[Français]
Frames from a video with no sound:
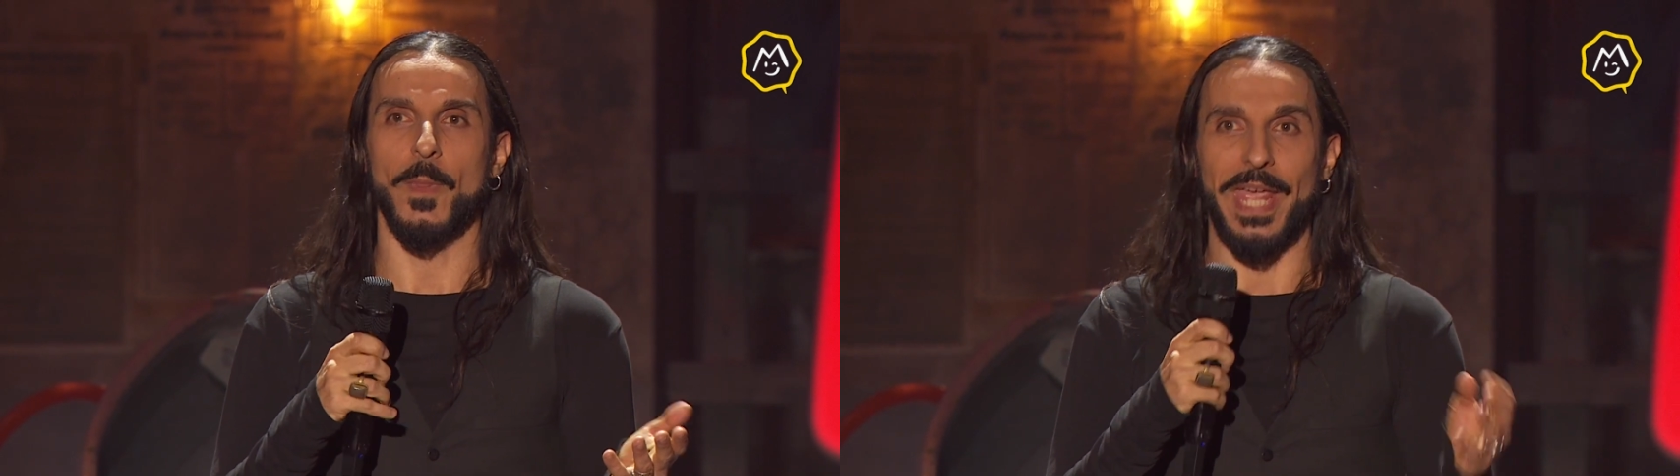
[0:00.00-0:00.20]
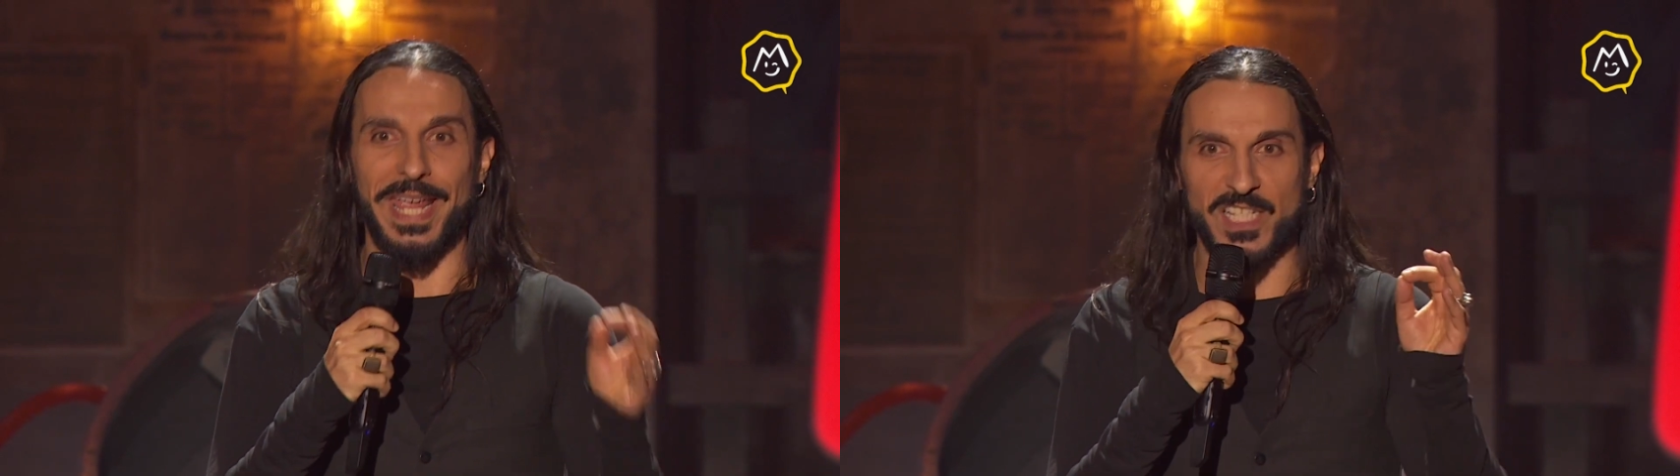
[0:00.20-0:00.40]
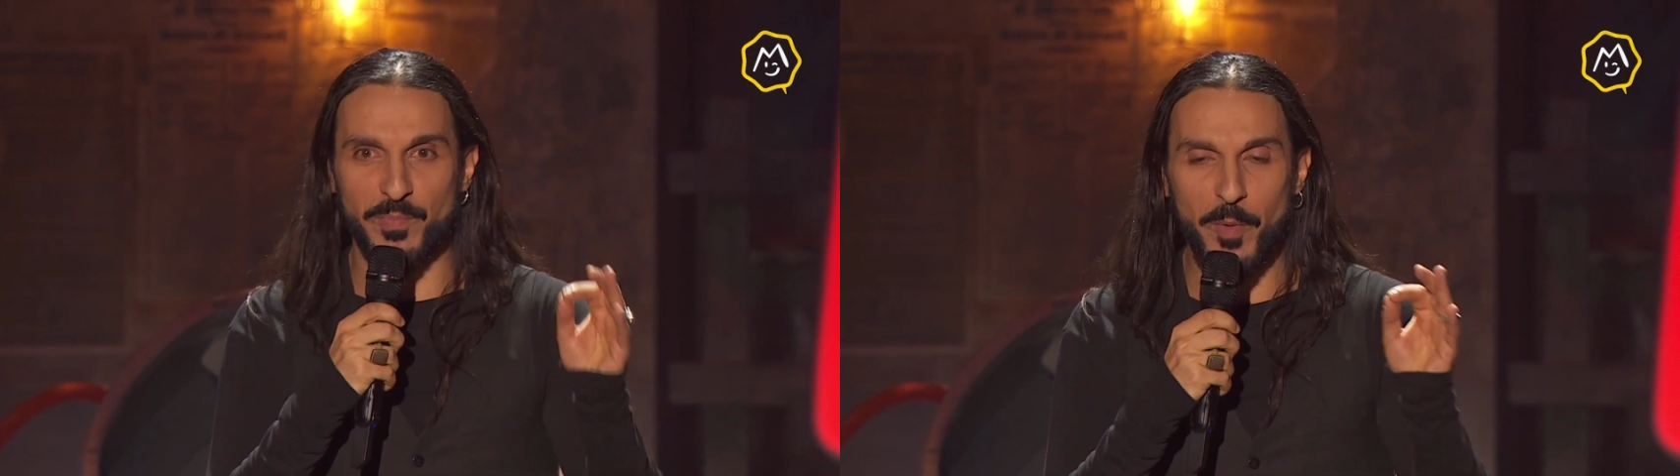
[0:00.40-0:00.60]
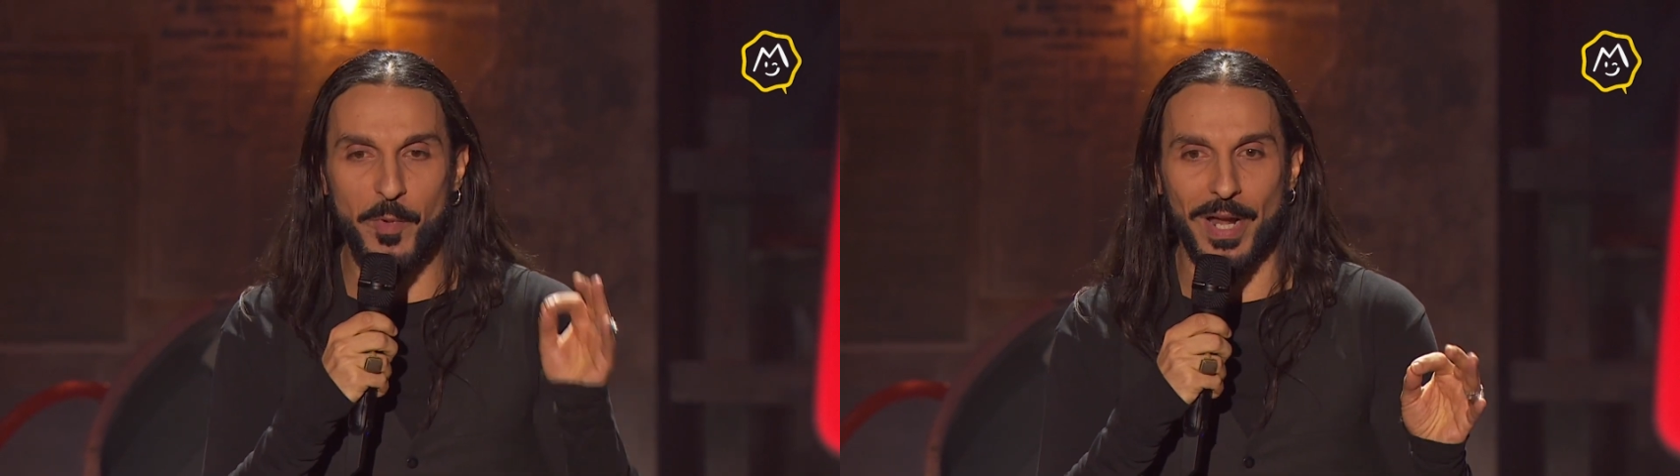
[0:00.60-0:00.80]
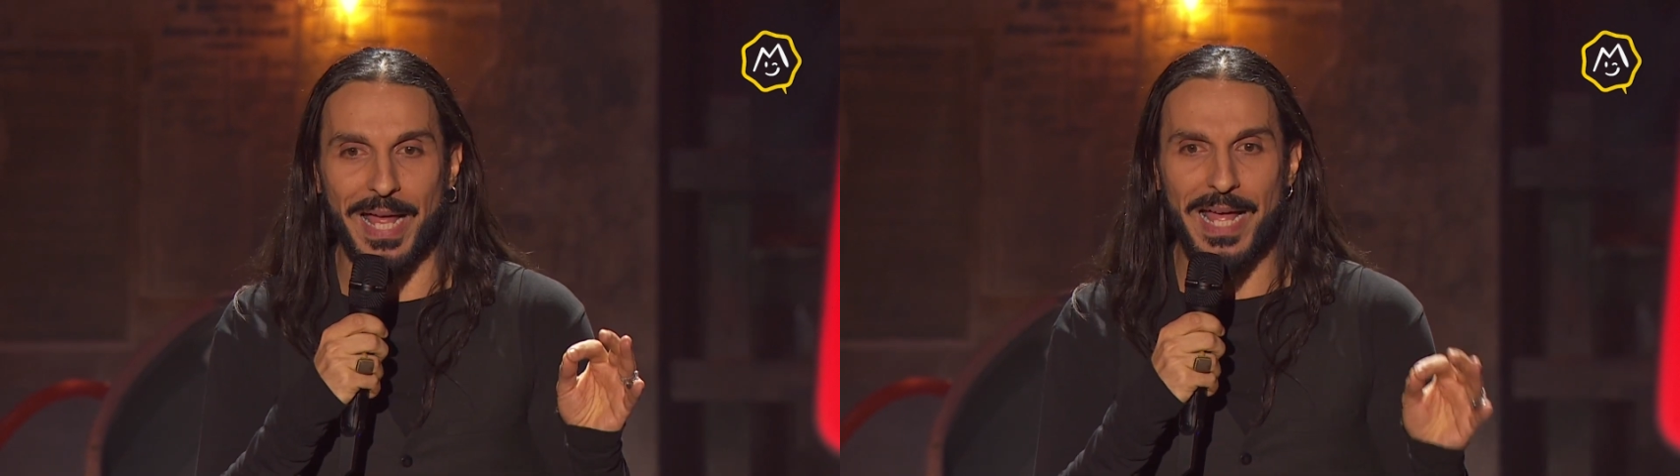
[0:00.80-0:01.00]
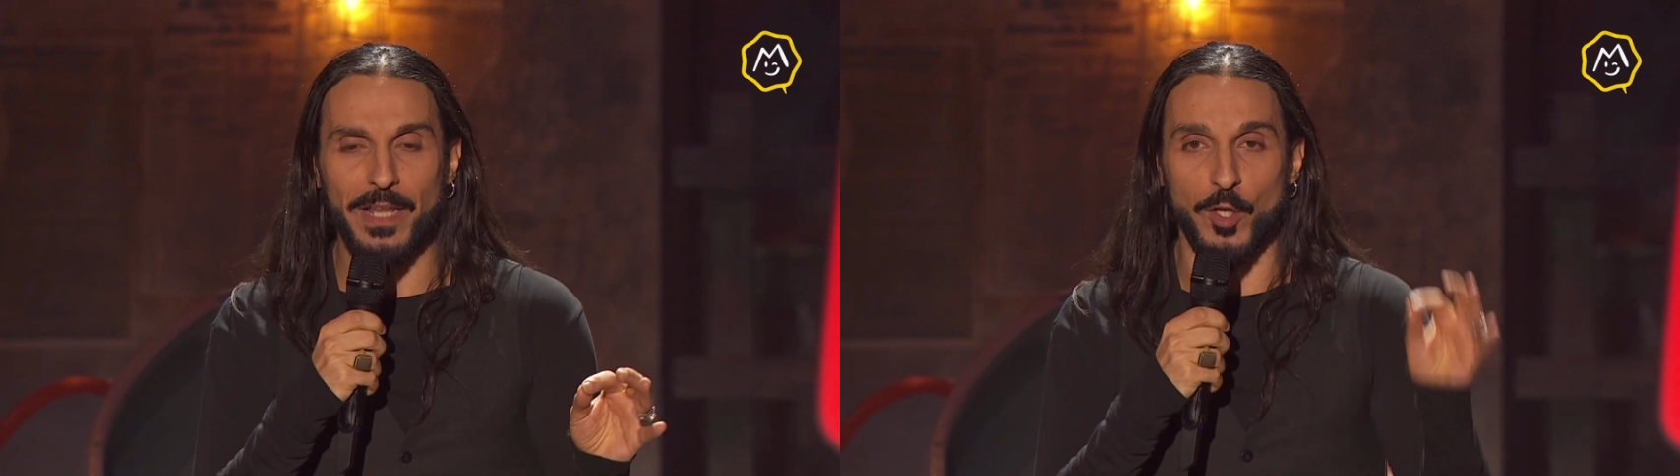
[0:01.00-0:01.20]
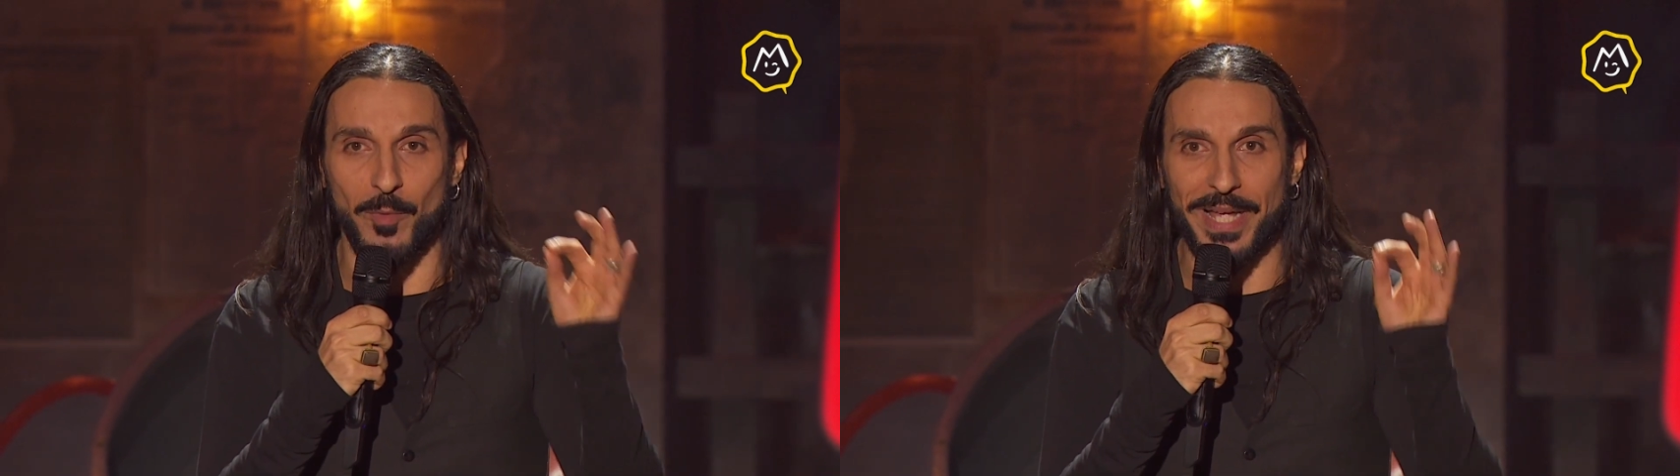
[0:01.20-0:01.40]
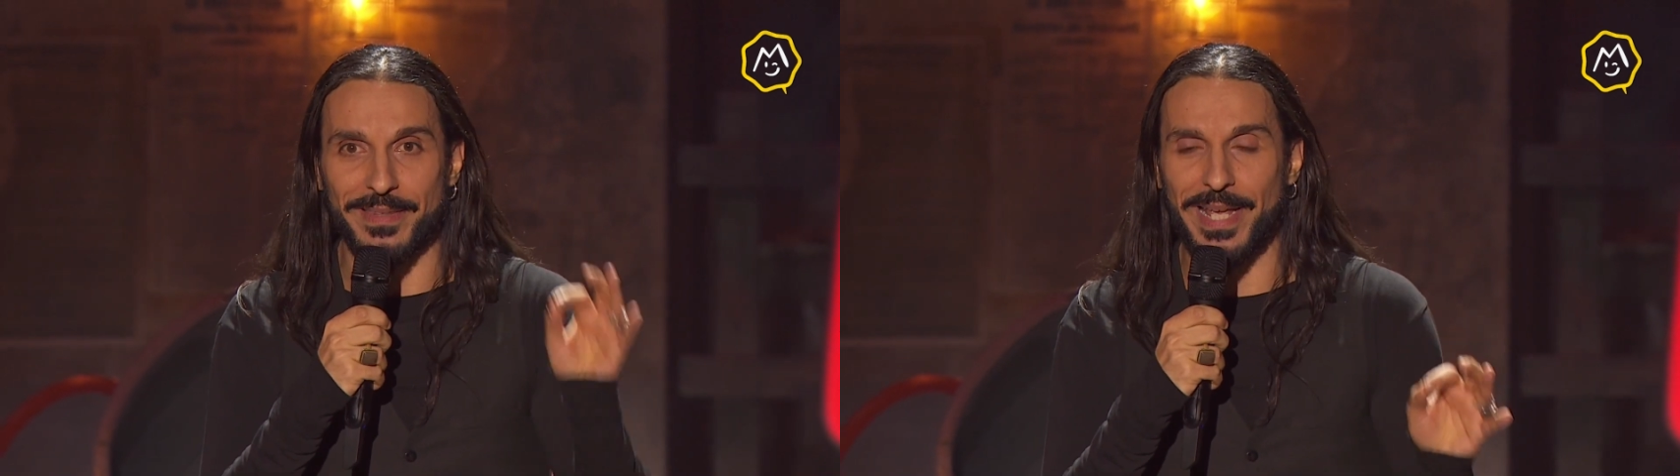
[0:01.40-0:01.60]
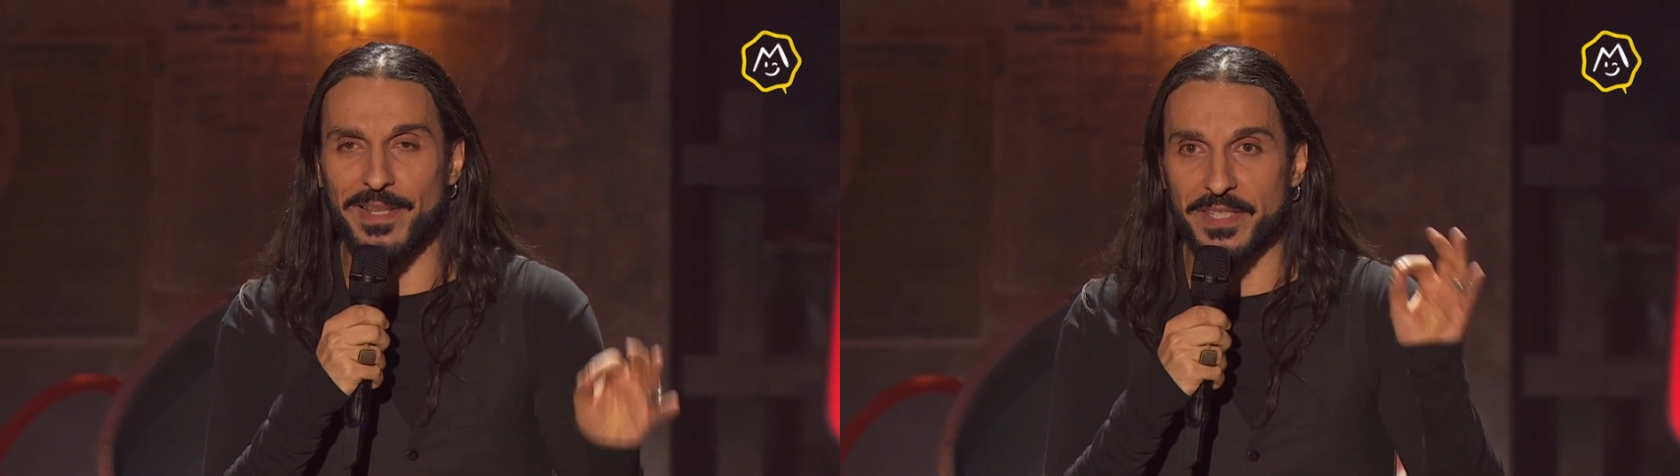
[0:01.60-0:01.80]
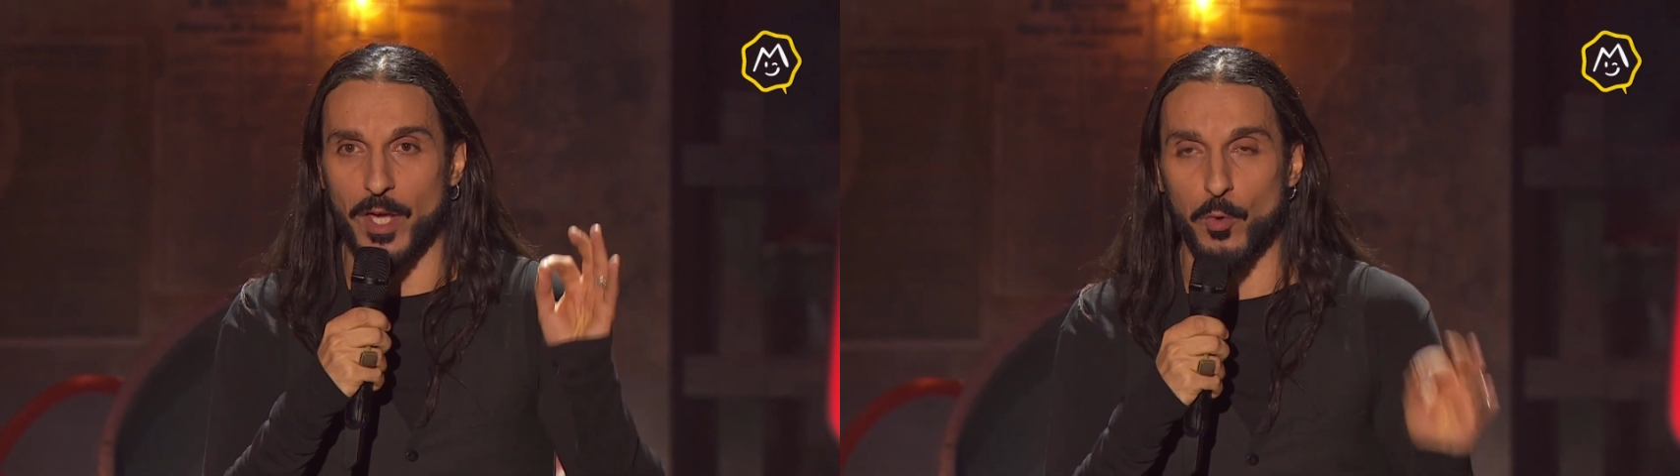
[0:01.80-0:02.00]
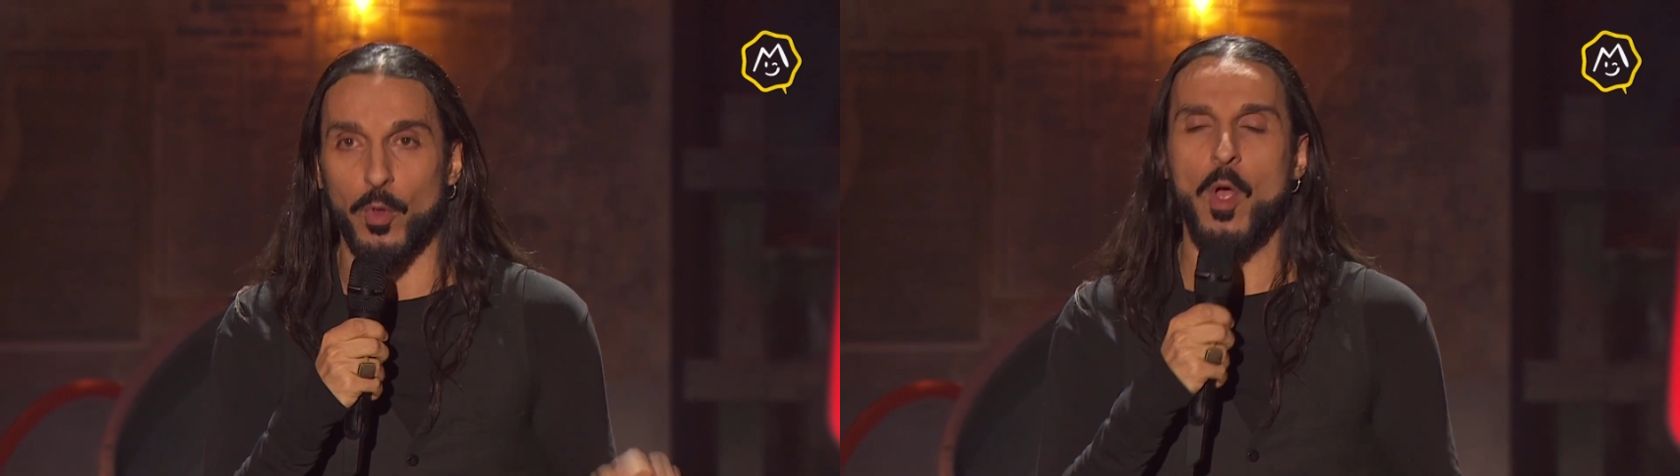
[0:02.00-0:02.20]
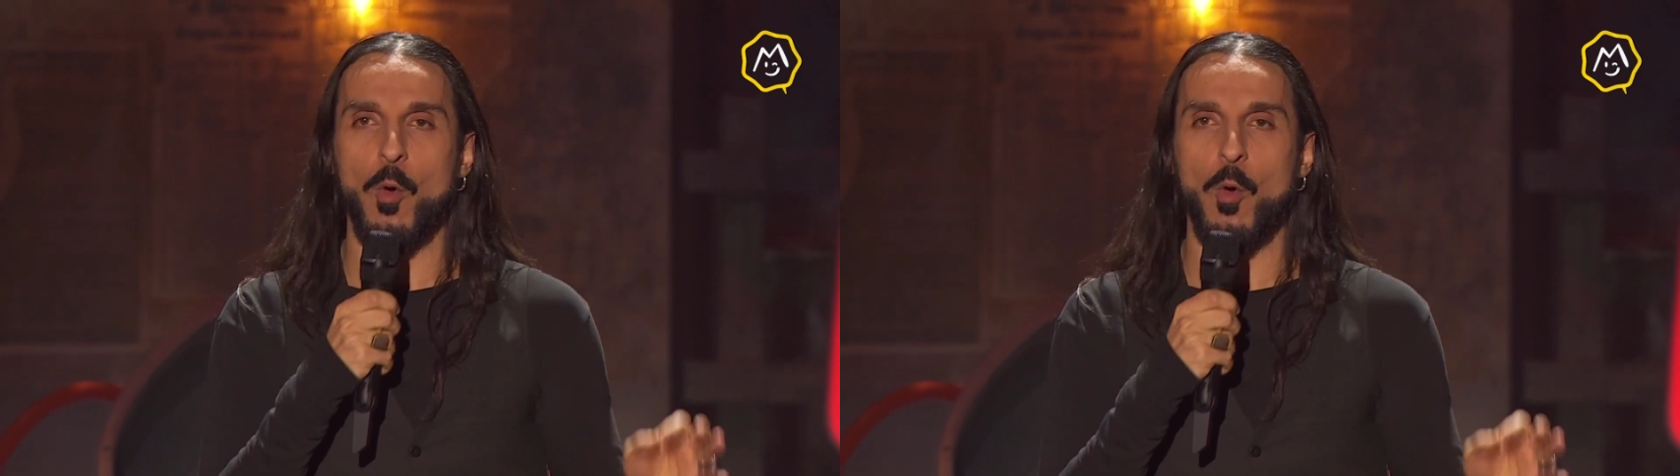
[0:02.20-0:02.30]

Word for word: Et à ce moment-là, dans ma tête, il y a eu